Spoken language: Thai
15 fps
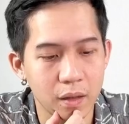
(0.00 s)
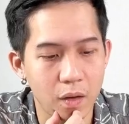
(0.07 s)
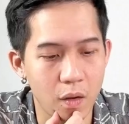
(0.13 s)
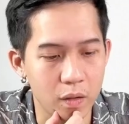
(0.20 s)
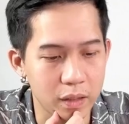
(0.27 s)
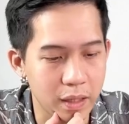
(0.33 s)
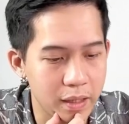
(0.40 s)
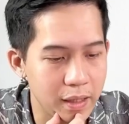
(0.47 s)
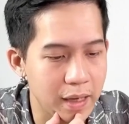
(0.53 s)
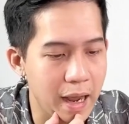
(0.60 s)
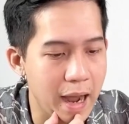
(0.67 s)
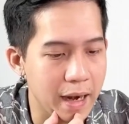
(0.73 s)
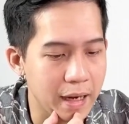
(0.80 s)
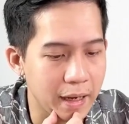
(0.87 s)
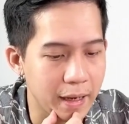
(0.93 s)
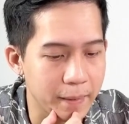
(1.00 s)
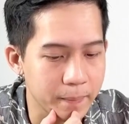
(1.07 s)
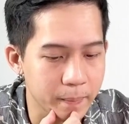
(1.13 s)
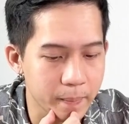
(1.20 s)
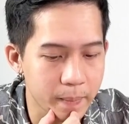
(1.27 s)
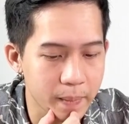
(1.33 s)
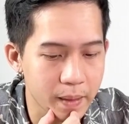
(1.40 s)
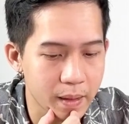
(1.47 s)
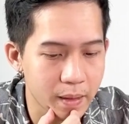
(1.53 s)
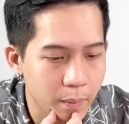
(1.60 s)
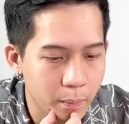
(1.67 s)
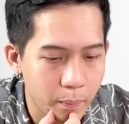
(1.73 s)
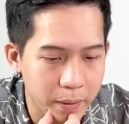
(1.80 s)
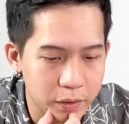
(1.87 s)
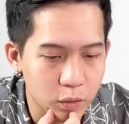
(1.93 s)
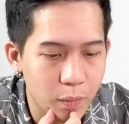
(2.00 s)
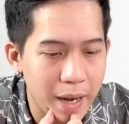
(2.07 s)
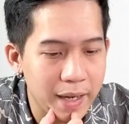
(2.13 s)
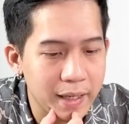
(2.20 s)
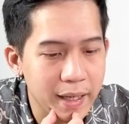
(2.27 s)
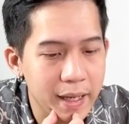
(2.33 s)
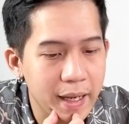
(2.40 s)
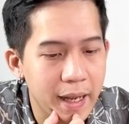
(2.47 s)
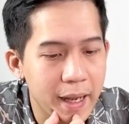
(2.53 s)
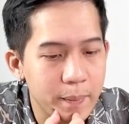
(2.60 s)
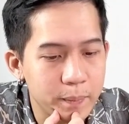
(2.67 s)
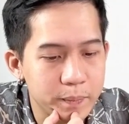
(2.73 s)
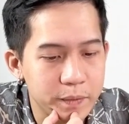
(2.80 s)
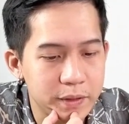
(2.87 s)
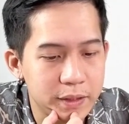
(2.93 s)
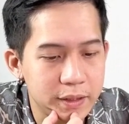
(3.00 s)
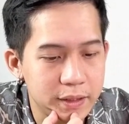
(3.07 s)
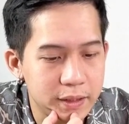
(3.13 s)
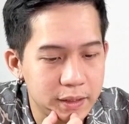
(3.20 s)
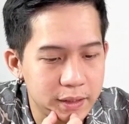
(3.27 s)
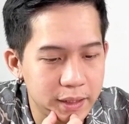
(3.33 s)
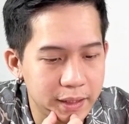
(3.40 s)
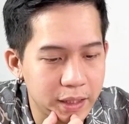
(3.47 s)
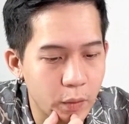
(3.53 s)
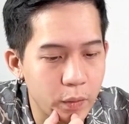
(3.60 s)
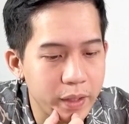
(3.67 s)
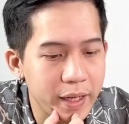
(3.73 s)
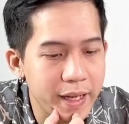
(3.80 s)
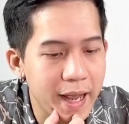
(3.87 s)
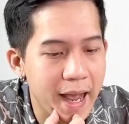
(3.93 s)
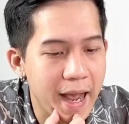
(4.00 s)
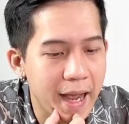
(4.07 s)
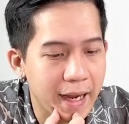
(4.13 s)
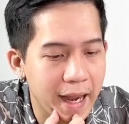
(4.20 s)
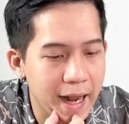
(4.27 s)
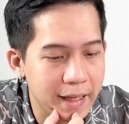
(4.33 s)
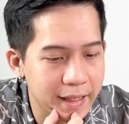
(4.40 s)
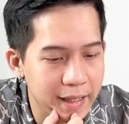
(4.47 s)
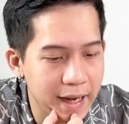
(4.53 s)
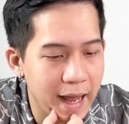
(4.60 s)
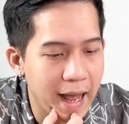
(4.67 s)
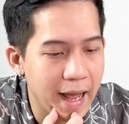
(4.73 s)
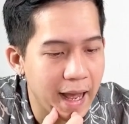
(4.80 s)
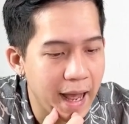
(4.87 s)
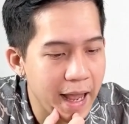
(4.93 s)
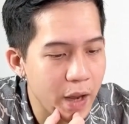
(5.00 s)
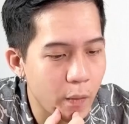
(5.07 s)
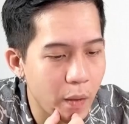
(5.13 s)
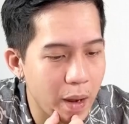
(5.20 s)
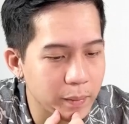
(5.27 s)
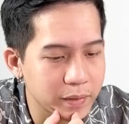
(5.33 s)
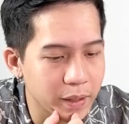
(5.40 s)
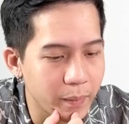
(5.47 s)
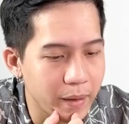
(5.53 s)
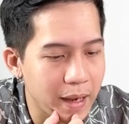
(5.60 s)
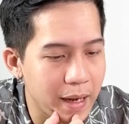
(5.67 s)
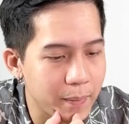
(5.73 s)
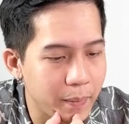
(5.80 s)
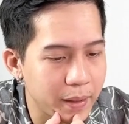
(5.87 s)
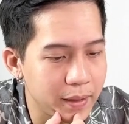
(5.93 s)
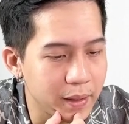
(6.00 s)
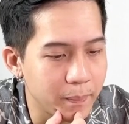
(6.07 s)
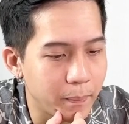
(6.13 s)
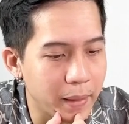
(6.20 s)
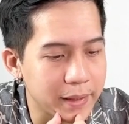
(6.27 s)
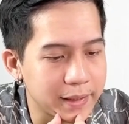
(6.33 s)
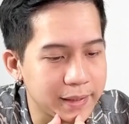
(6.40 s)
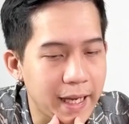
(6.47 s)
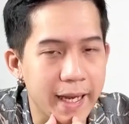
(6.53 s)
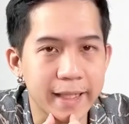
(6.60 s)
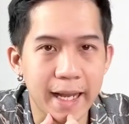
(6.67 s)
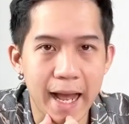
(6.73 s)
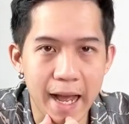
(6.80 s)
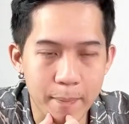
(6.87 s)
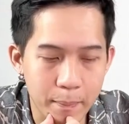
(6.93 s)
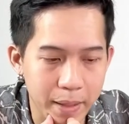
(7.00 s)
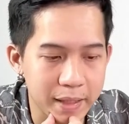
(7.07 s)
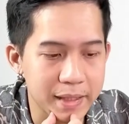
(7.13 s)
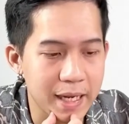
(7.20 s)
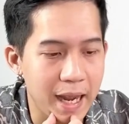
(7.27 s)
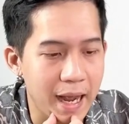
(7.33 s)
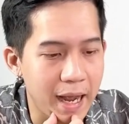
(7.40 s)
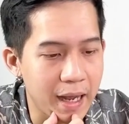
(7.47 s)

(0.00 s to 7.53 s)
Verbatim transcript: ของนักกีฬานะครับ ปัจจุบันนี้ครับ จิตวิทยาการกีฬาให้ความสำคัญไปถึงปัจจัยทางปัญญา